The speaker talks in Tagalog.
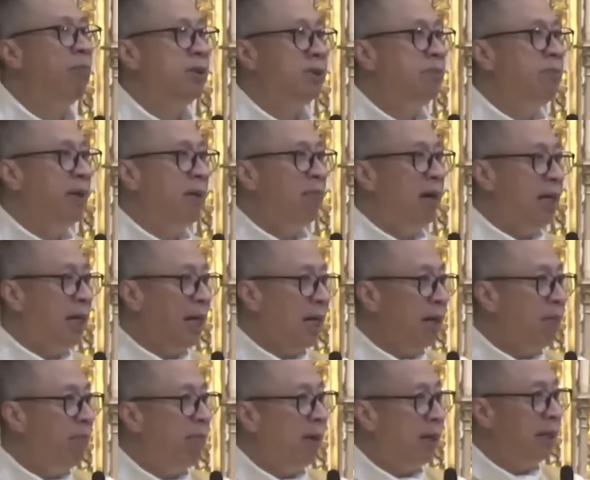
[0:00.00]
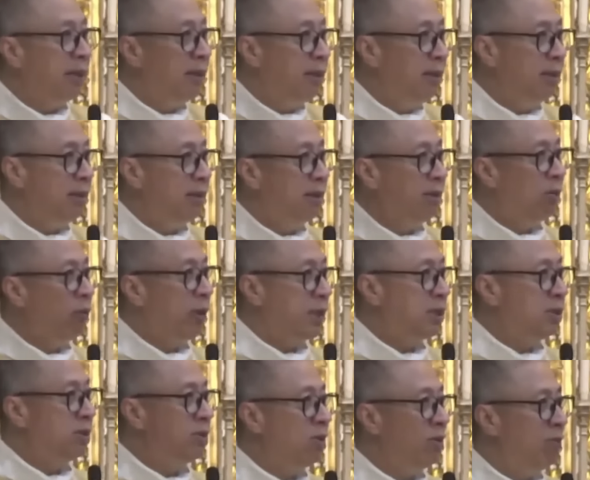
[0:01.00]
Tapos may malaking
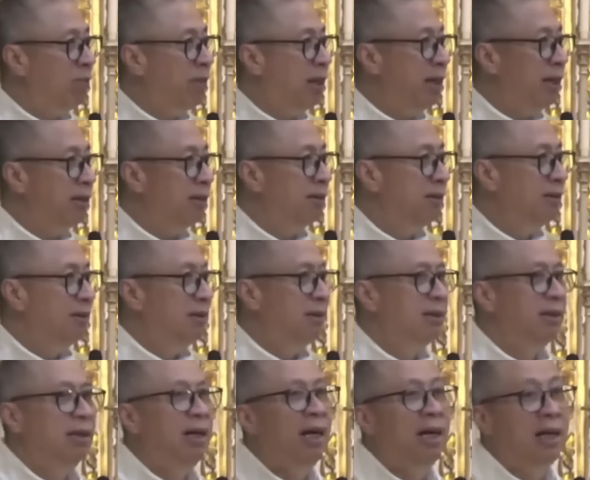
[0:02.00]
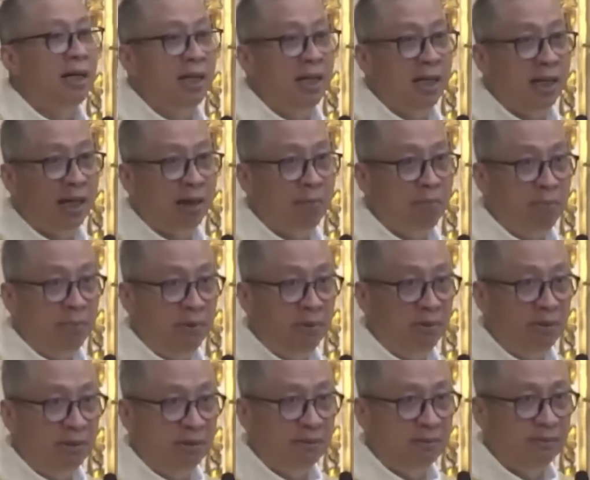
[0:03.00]
pag-question mark. Ang hirap,
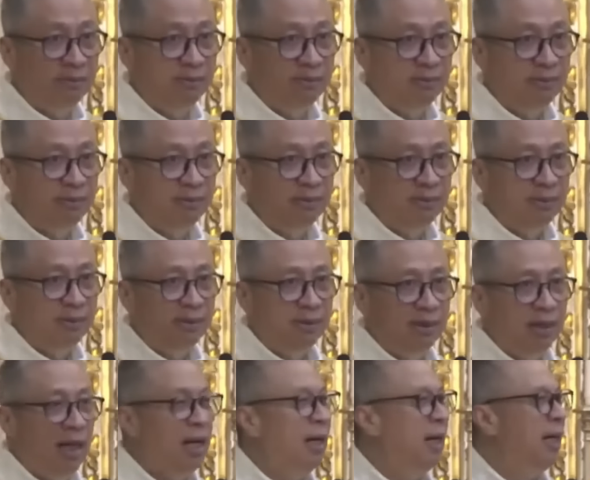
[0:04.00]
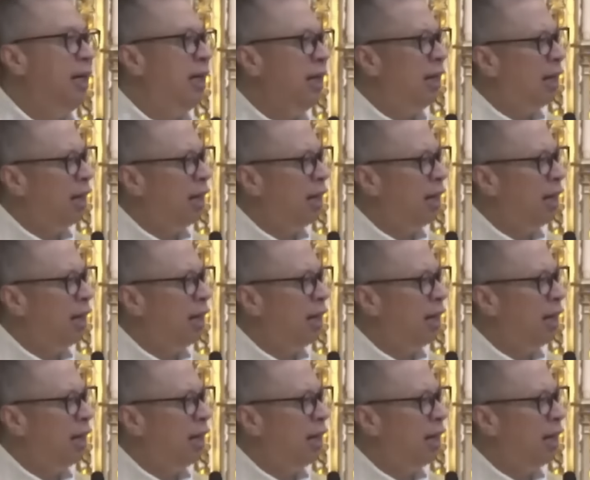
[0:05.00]
no? Ang